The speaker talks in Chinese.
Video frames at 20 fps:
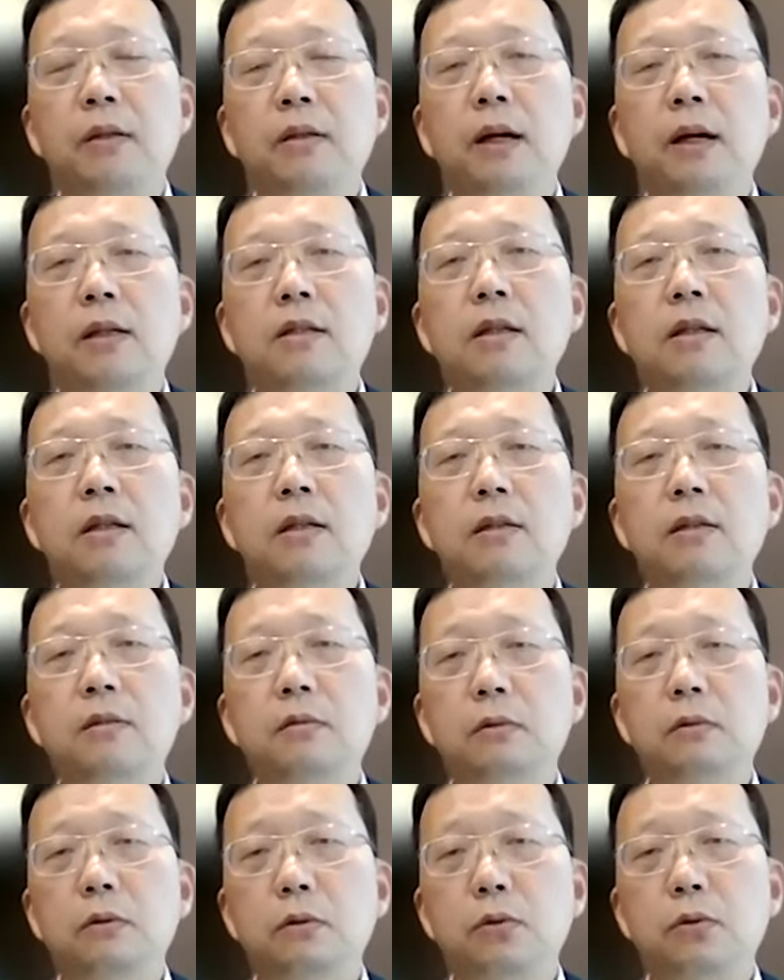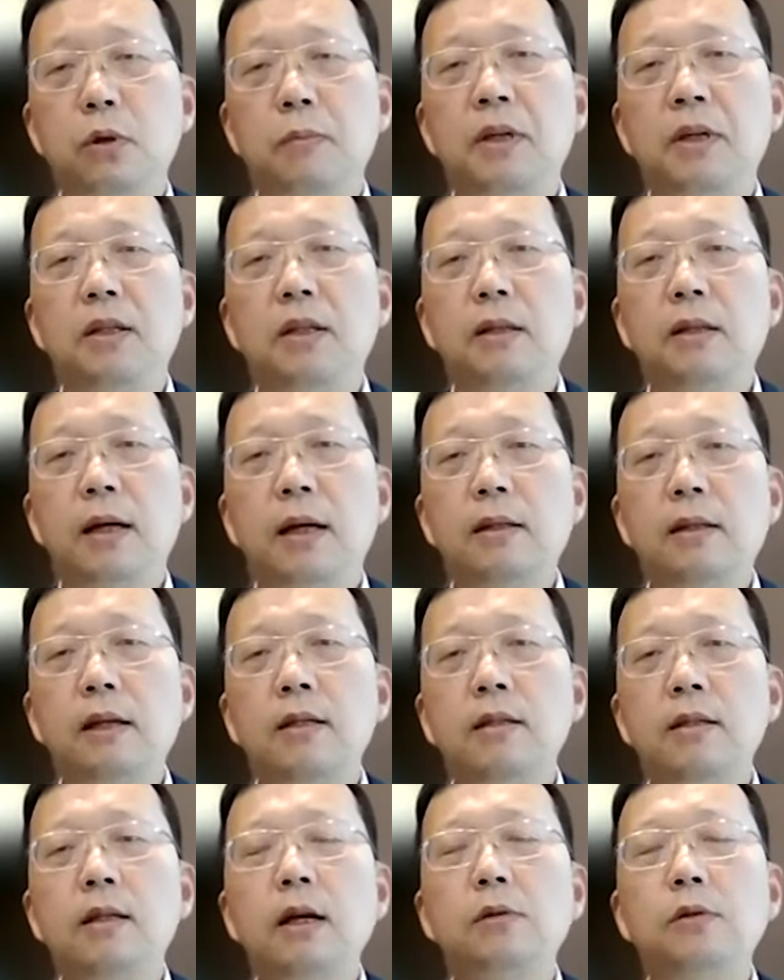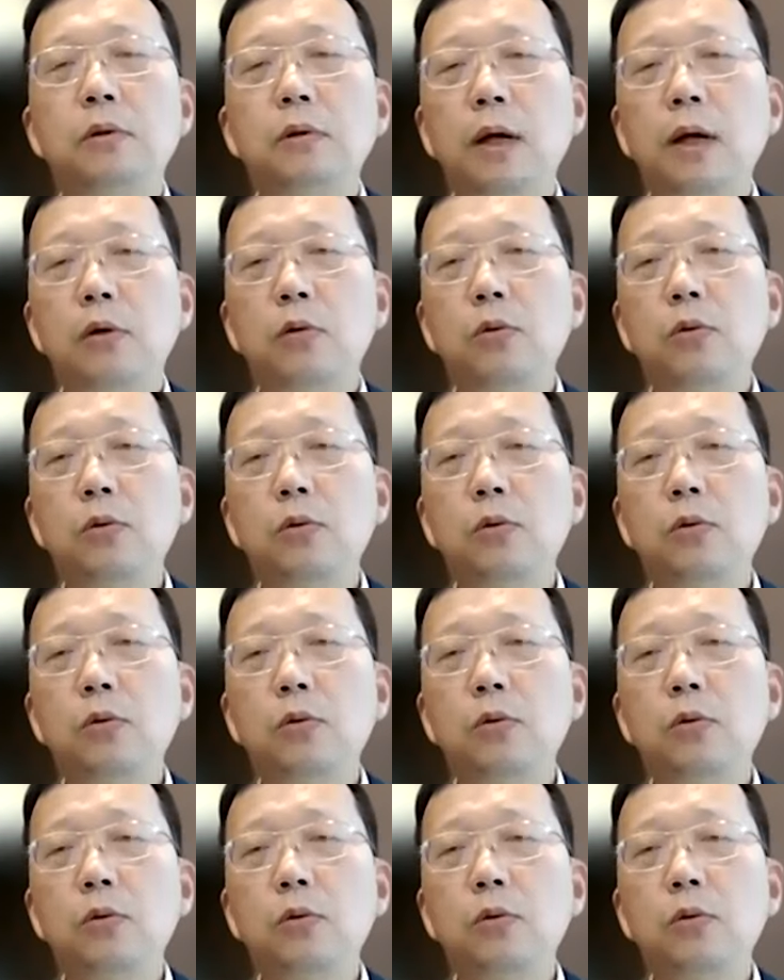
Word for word: 那这个水平呢，它但是相对于它